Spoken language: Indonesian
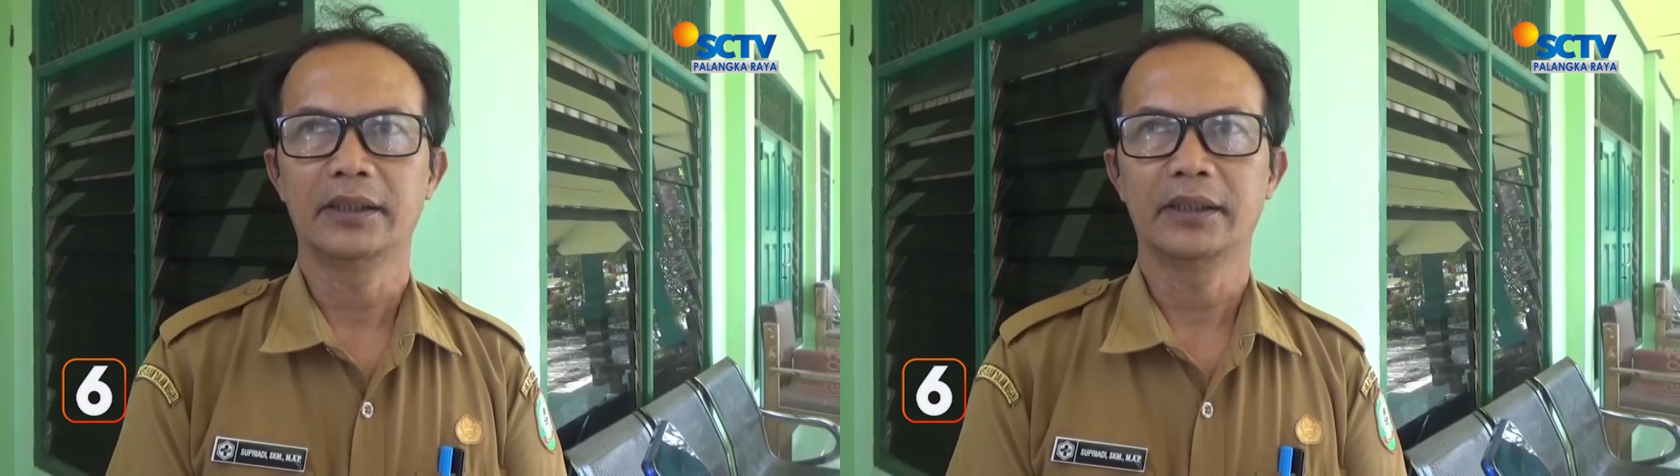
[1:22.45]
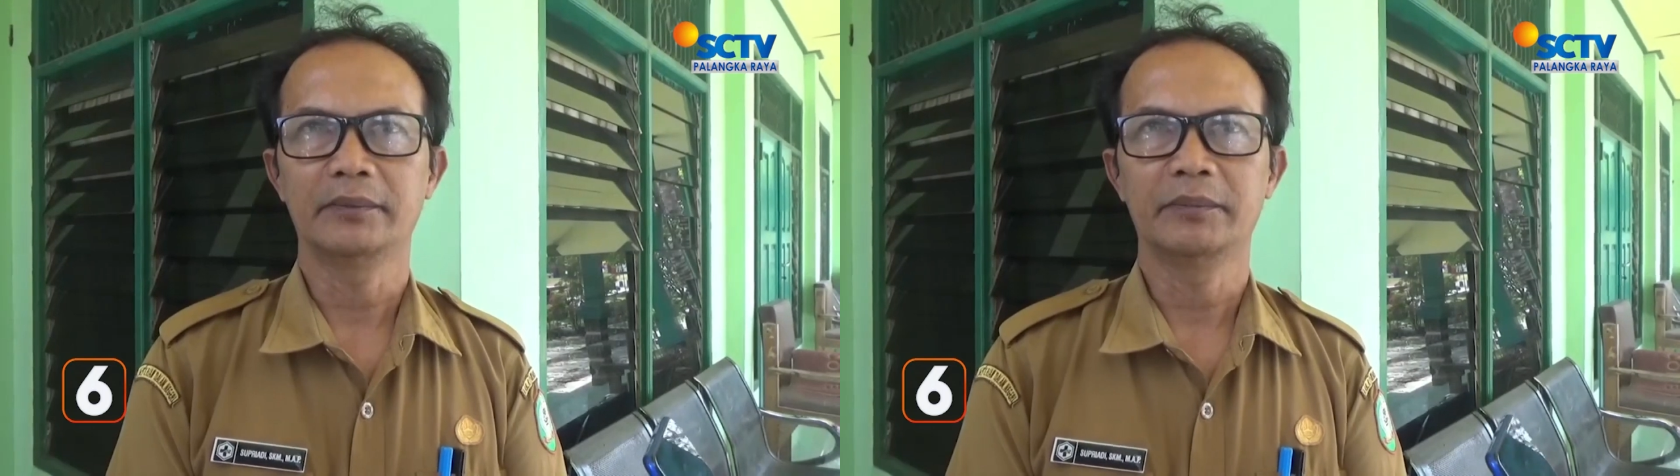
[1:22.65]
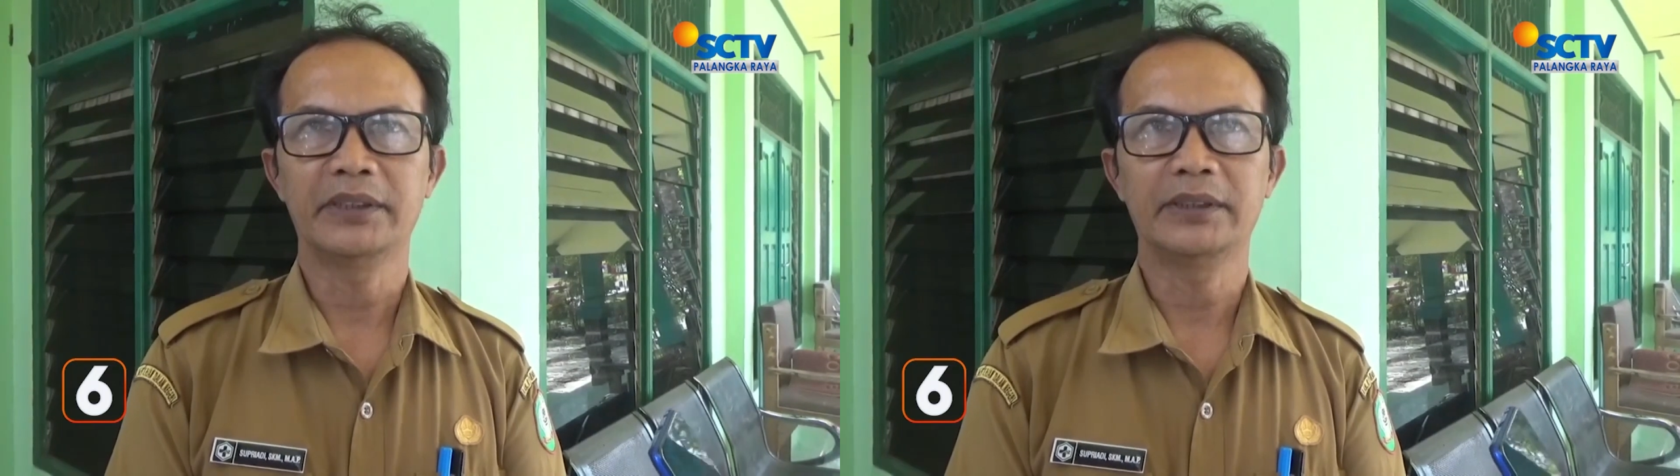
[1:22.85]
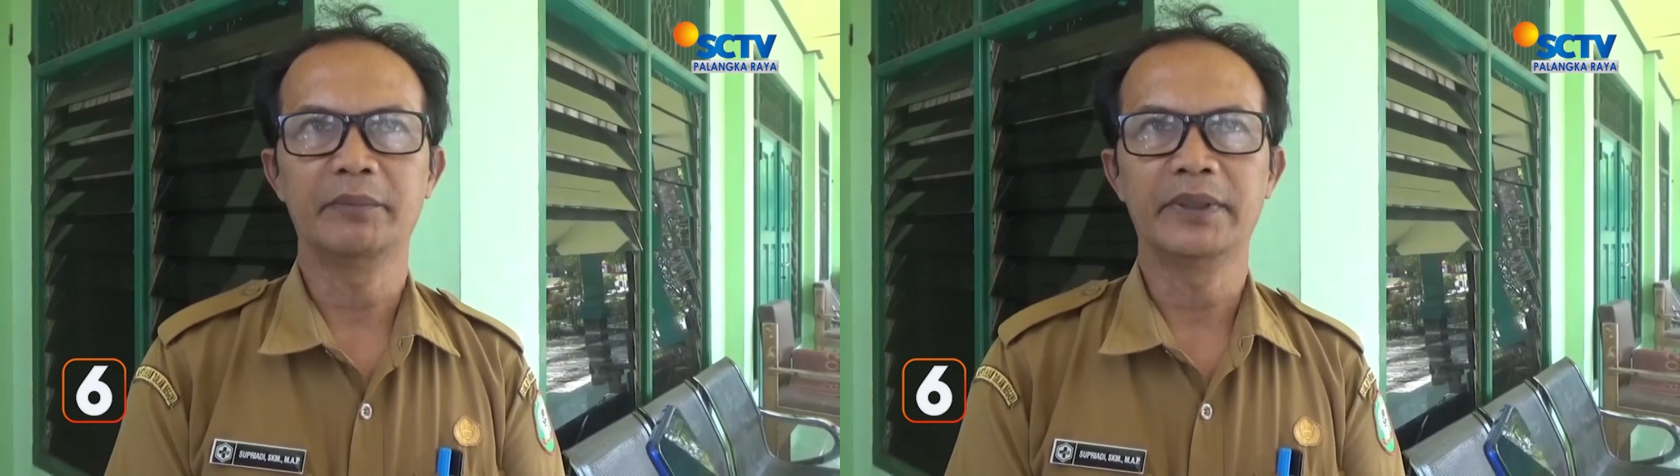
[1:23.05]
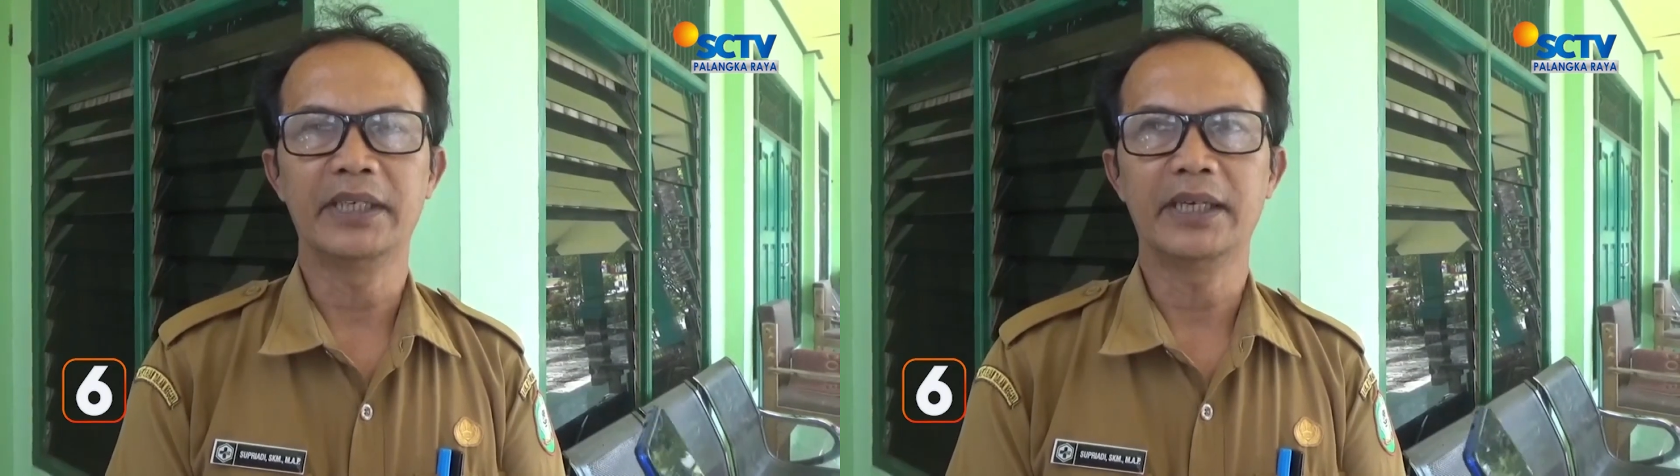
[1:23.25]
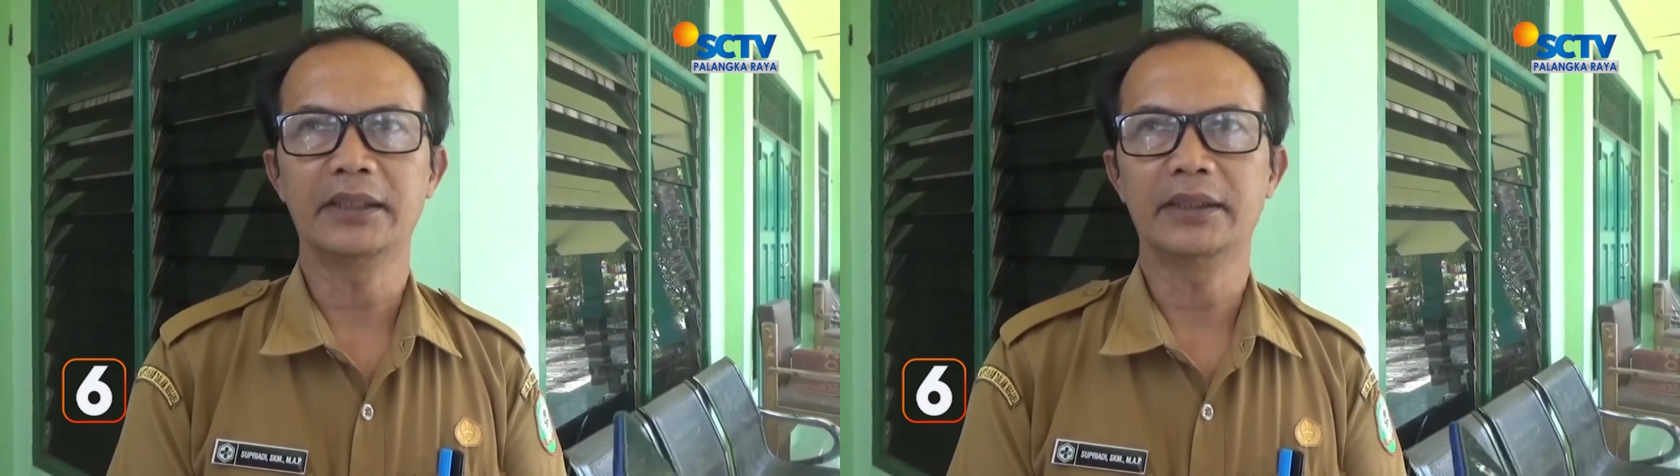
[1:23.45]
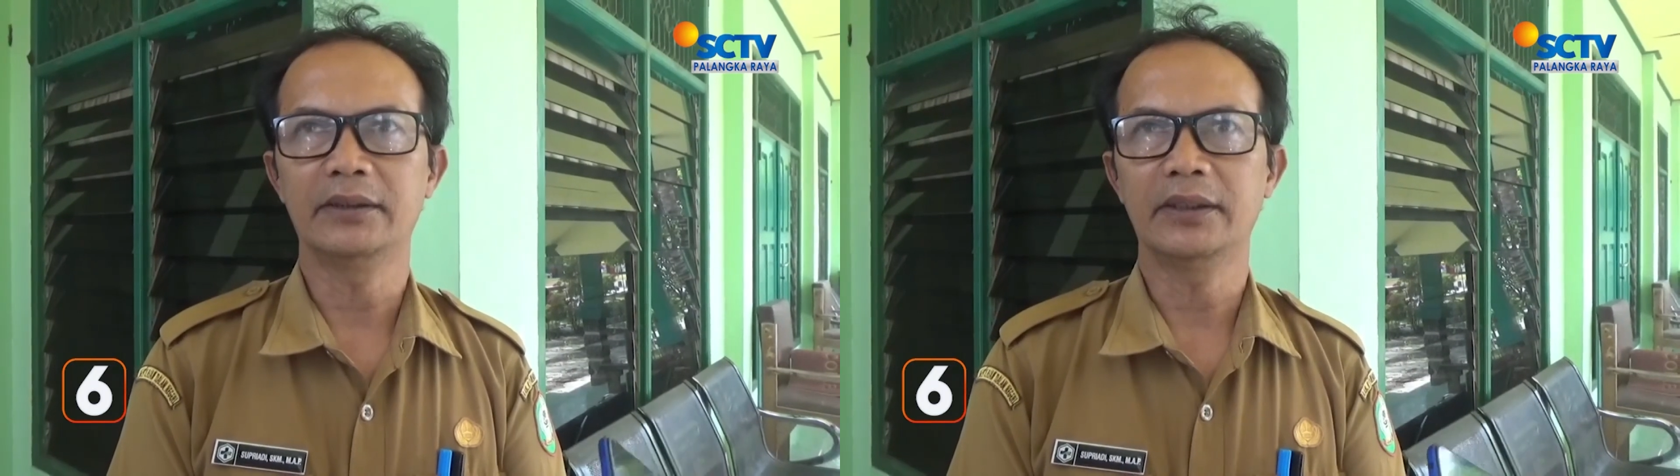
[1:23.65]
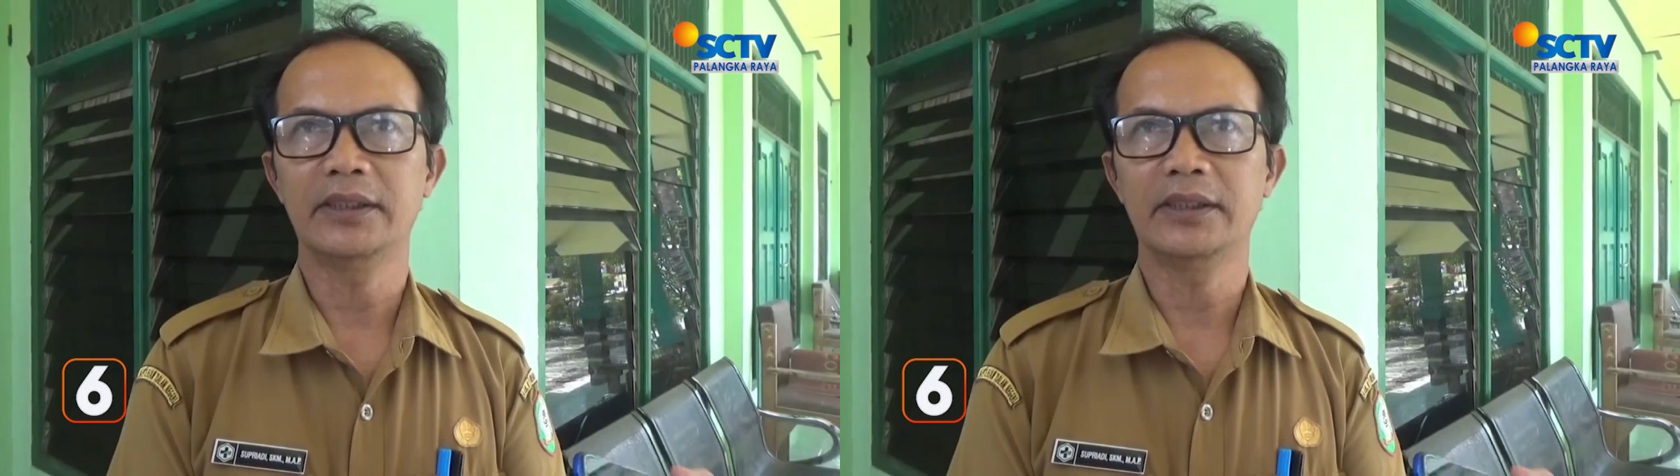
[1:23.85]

yang biasa meningkat yaitu